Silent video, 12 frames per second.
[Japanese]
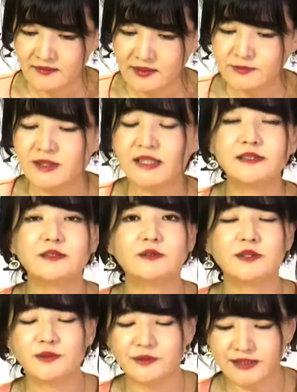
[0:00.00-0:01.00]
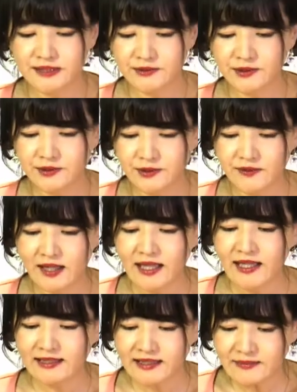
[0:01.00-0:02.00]
昔の日本人というのは、
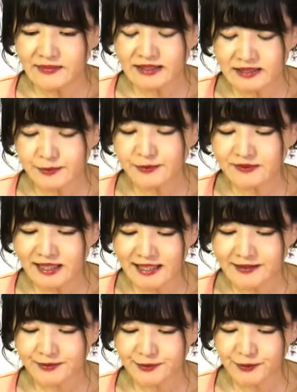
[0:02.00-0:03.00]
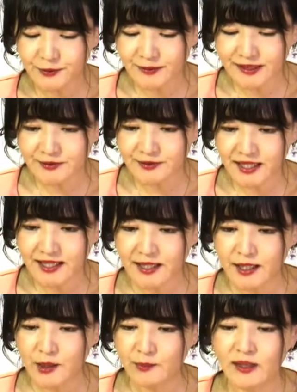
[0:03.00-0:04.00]
今自分がいるその場所で
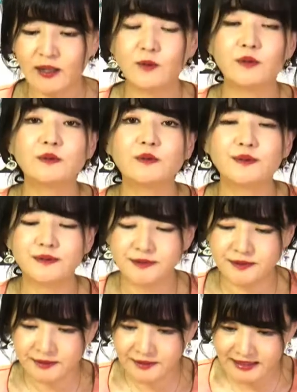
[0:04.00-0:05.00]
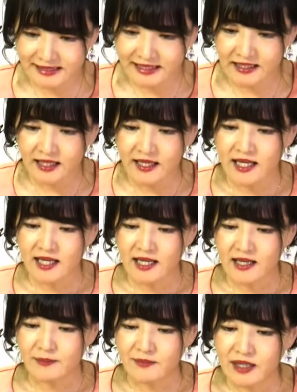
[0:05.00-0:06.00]
誠を尽くし、
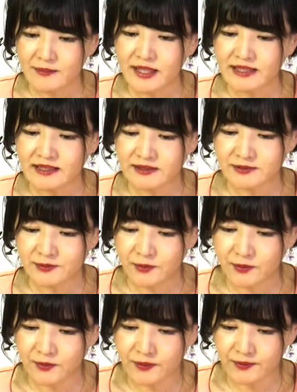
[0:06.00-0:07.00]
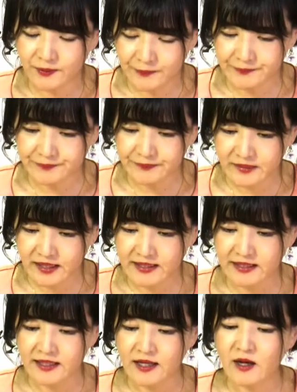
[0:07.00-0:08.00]
まめなる心
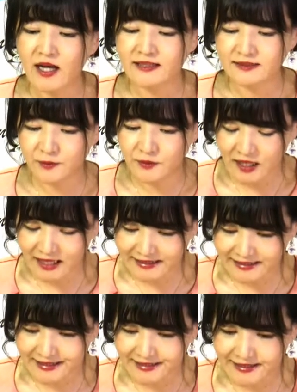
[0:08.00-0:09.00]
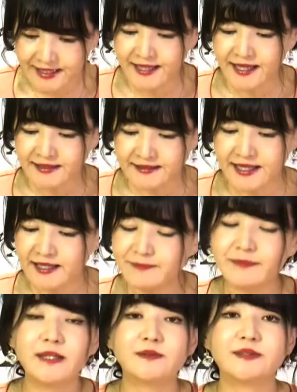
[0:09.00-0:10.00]
を発揮して精一
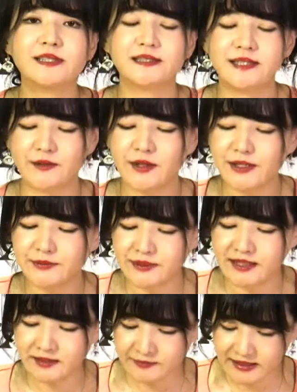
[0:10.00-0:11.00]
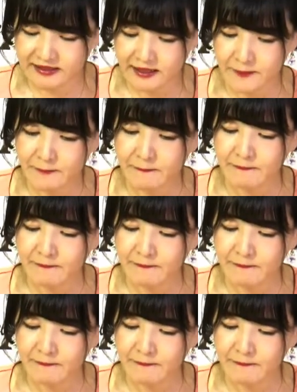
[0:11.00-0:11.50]
杯の人生を歩んできました。